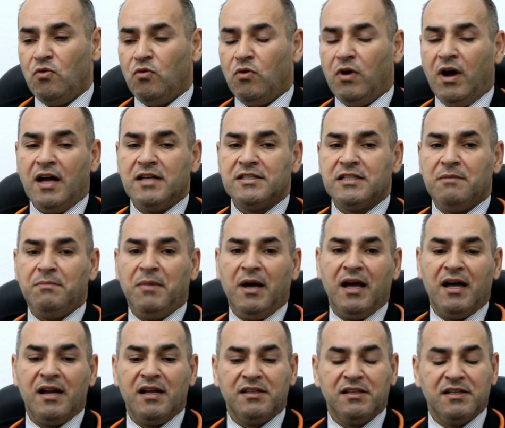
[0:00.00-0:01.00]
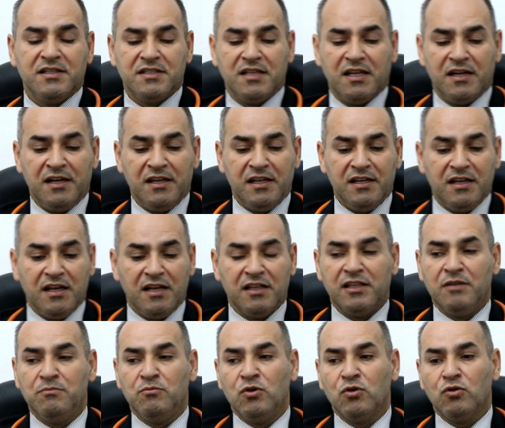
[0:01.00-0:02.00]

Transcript: وحسب حالته السريرية يتم